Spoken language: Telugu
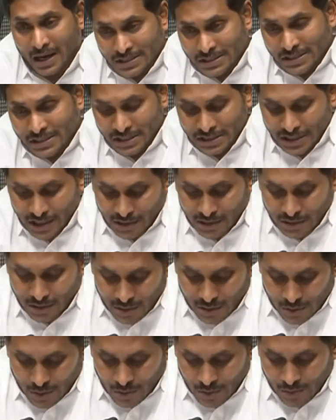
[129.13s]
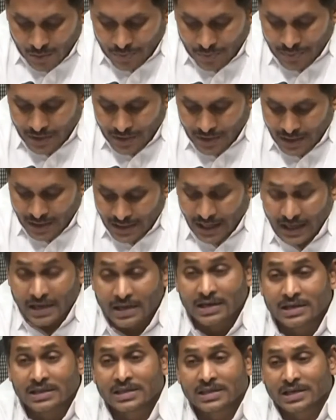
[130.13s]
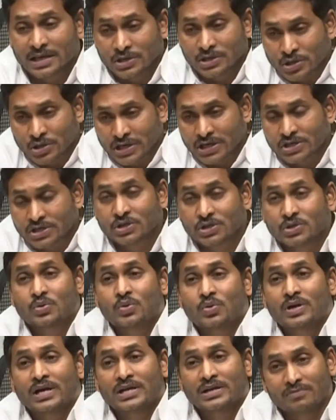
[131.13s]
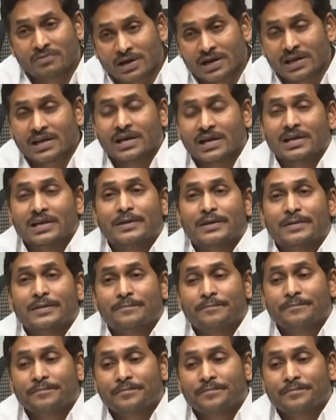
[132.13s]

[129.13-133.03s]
ఆ చిట్టి తల్లులకు తగినంత ఎడ్యుకేషన్ కూడా ఇవ్వగలగాలి